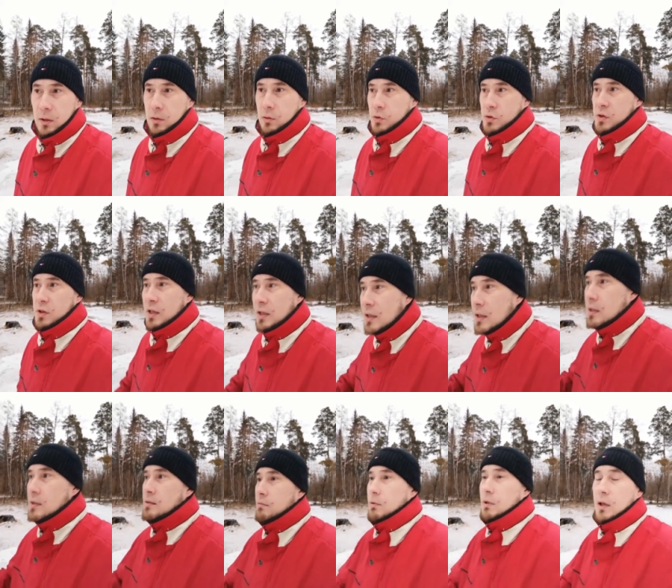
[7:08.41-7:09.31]
То есть
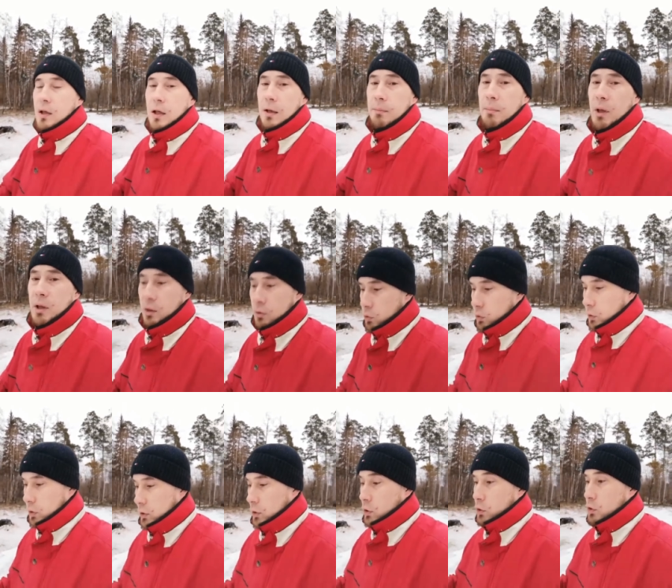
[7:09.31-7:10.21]
единственный элемент,
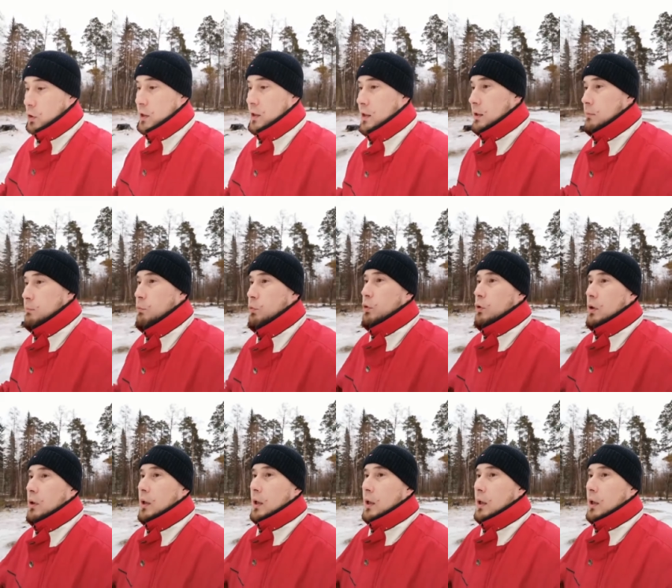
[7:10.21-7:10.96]
который-то надо будет